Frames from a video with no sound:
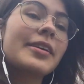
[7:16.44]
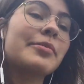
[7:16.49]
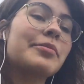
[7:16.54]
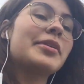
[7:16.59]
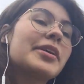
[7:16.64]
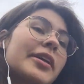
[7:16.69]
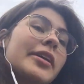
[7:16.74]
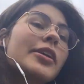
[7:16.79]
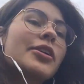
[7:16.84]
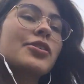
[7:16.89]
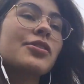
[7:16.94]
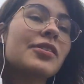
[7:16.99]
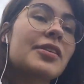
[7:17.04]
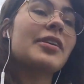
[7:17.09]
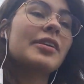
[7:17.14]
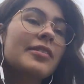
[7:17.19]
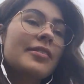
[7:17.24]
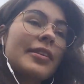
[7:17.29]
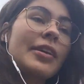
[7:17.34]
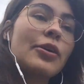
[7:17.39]
и мне кажется,
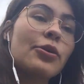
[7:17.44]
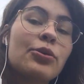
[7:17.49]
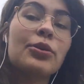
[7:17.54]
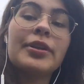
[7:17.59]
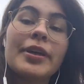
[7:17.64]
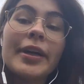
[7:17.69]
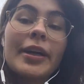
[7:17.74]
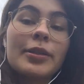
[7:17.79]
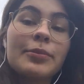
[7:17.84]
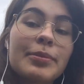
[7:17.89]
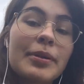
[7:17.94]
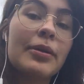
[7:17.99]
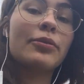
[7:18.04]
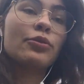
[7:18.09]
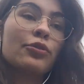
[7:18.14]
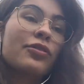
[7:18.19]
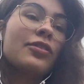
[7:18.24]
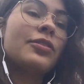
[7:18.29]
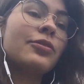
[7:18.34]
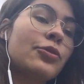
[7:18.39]
я знаю, куда я
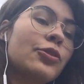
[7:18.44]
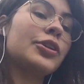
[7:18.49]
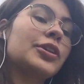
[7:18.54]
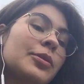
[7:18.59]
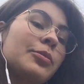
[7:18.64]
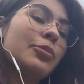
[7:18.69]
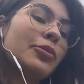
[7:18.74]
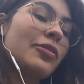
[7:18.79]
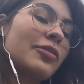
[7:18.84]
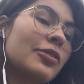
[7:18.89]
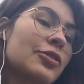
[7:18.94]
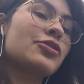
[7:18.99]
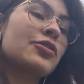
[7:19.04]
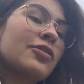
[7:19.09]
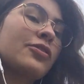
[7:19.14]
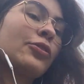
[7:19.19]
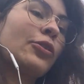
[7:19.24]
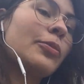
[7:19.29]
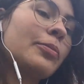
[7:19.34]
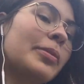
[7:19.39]
отправлюсь сегодня после
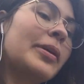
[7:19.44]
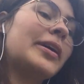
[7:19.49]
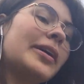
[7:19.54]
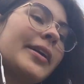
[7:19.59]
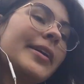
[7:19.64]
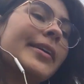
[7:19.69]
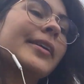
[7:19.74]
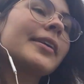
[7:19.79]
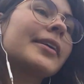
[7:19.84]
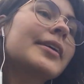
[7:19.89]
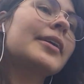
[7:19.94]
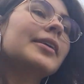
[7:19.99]
шестой пары.